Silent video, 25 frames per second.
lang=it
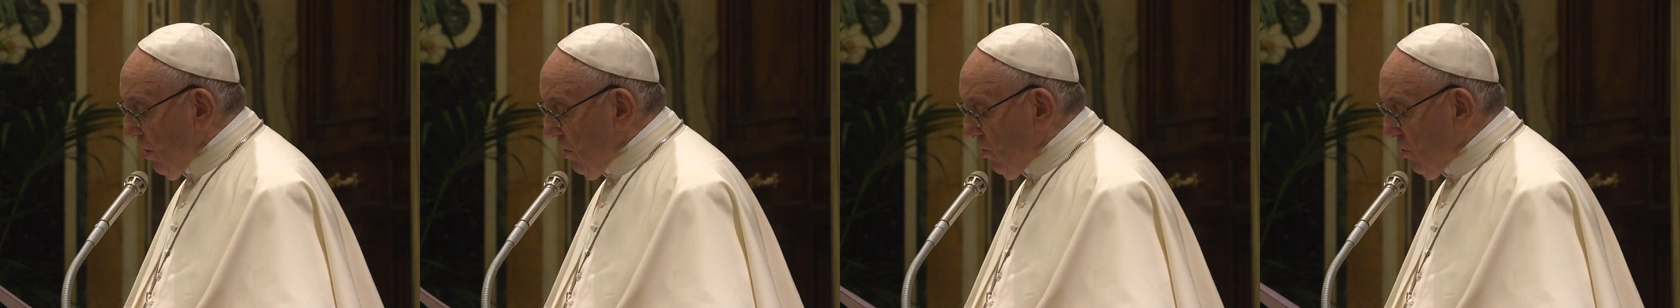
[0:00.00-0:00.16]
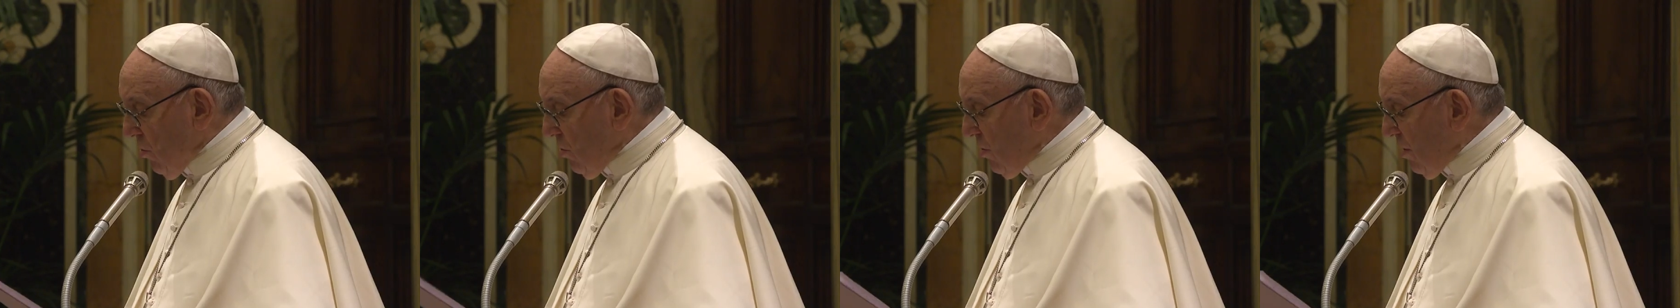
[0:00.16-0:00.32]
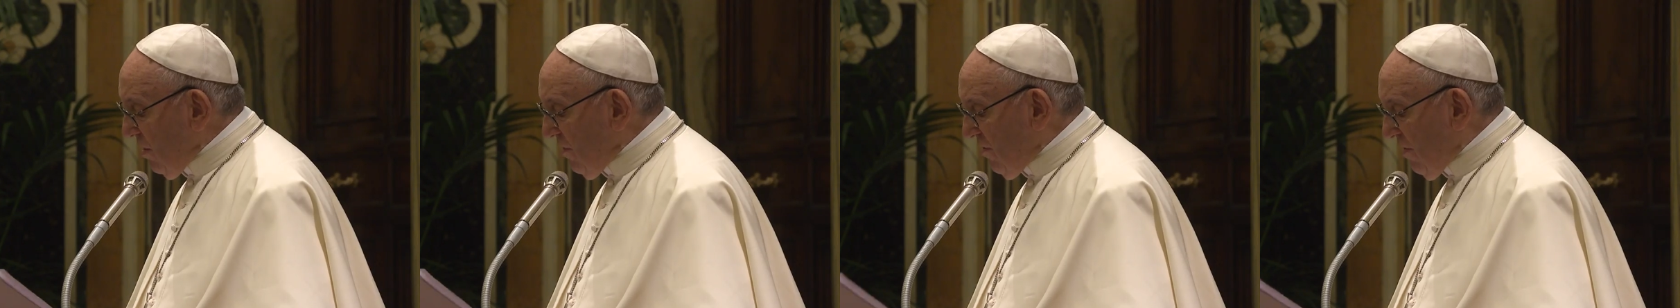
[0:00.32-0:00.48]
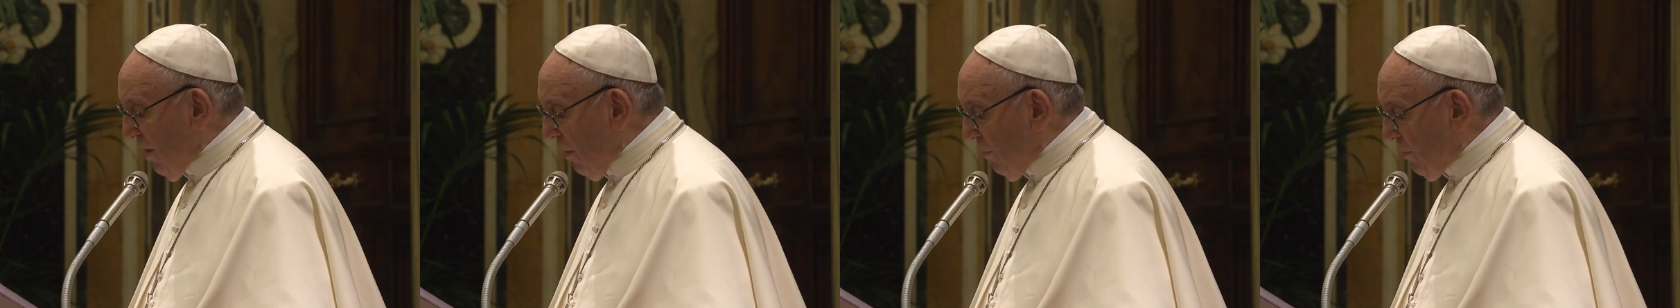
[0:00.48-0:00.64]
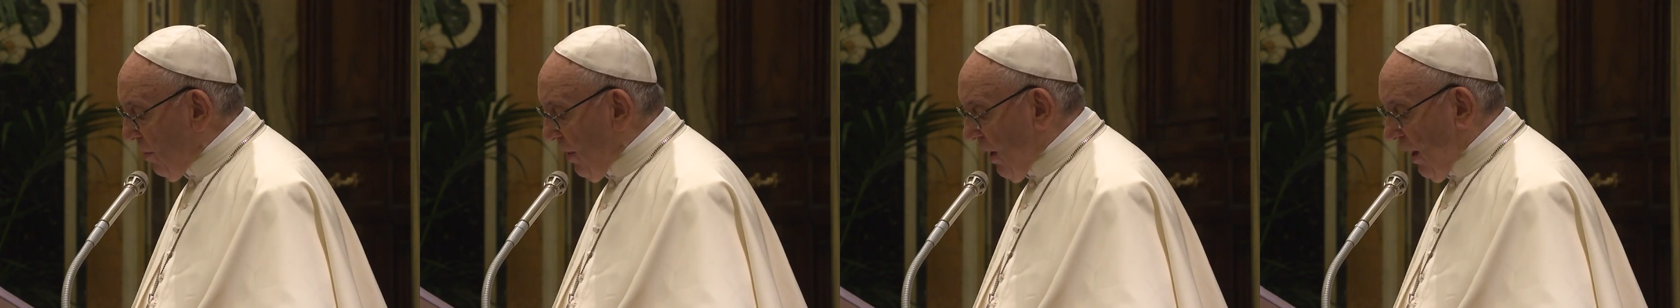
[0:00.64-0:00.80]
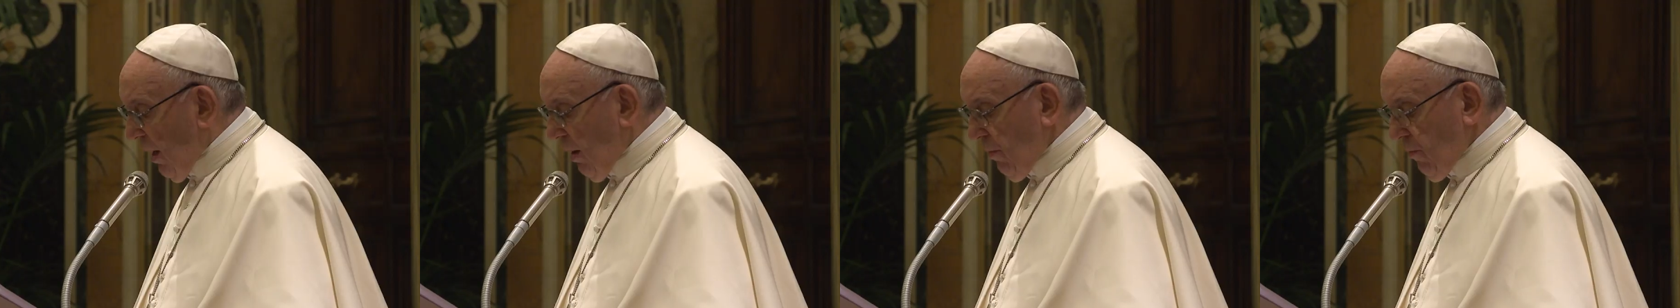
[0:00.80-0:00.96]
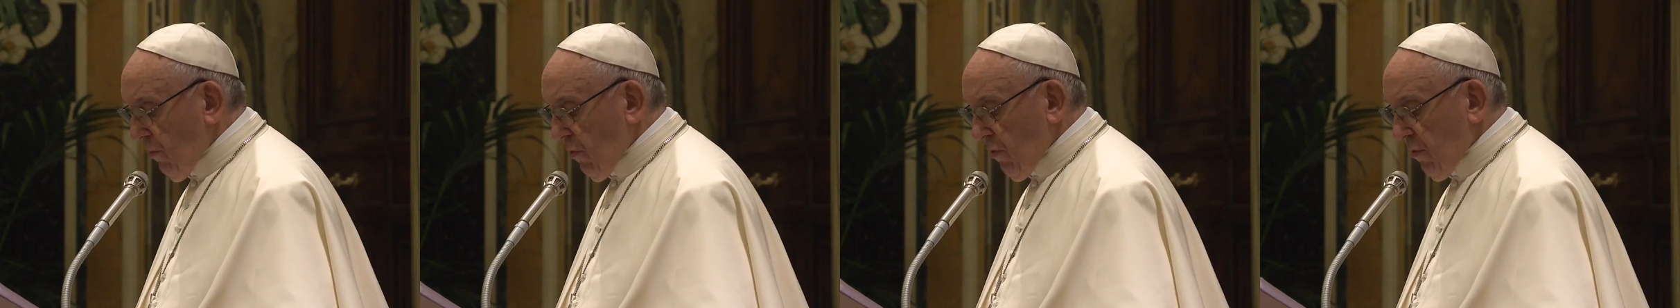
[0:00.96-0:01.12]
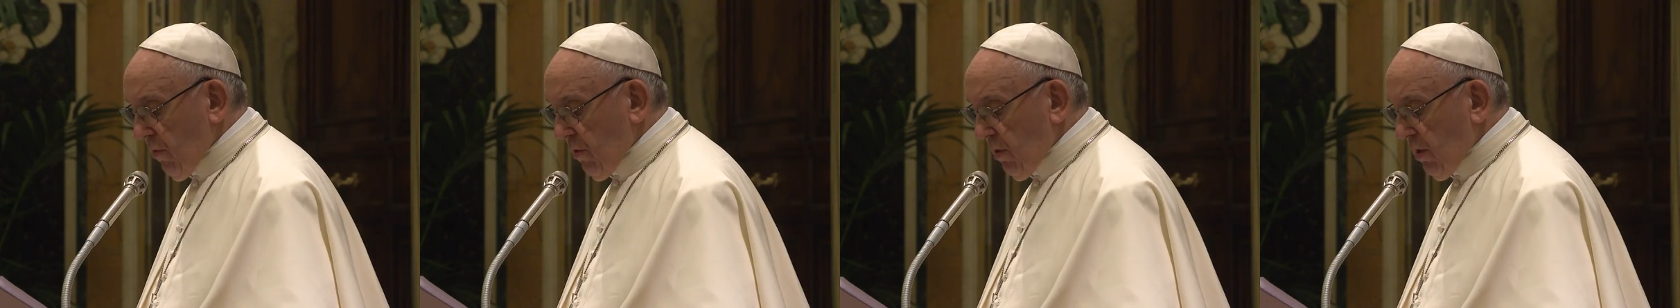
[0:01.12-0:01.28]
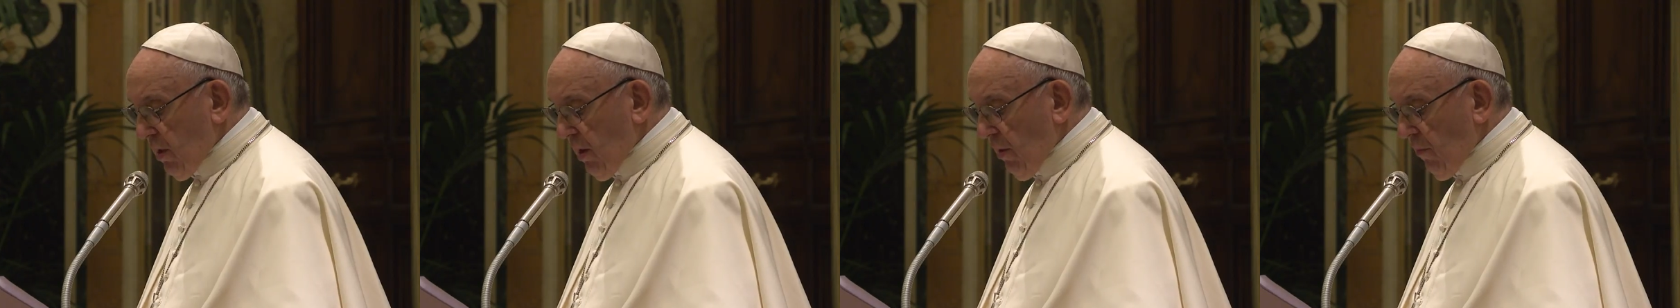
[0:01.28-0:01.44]
Tutti
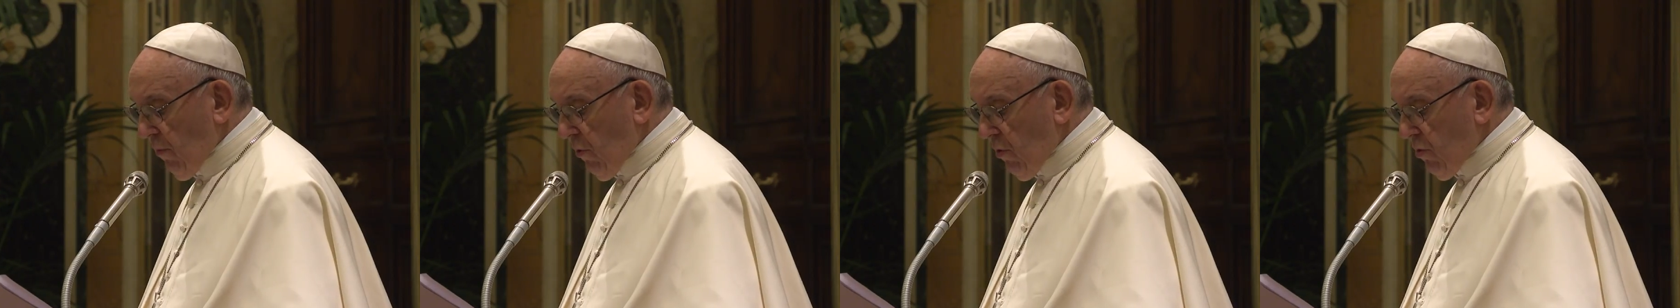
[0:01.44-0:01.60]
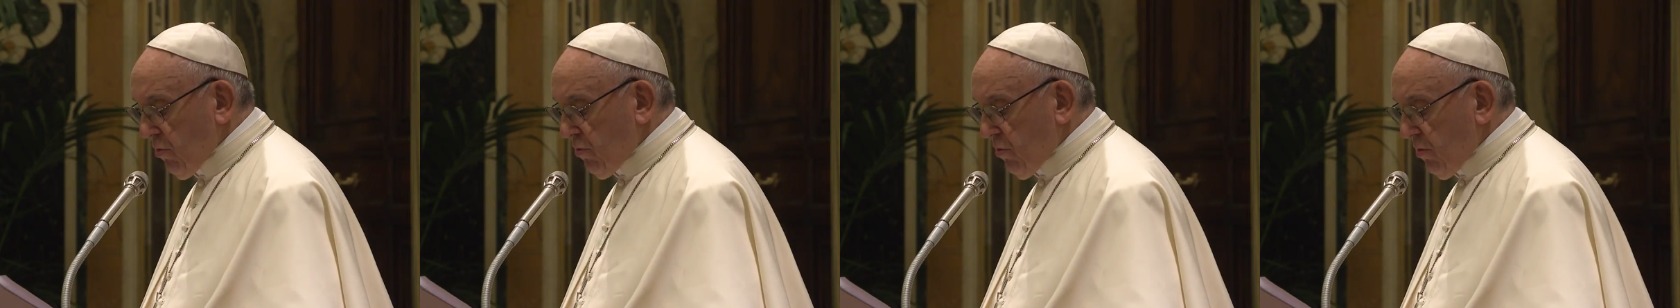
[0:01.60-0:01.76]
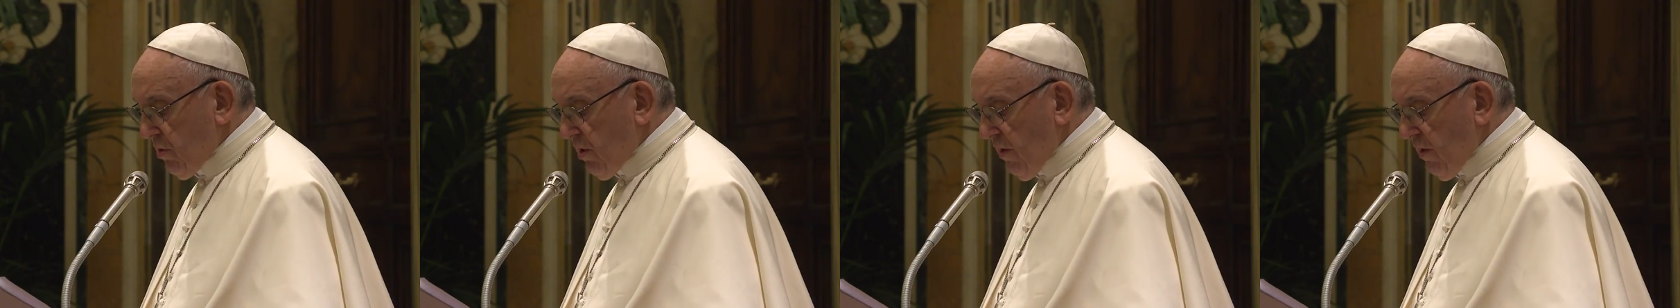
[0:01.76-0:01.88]
sappiamo che molto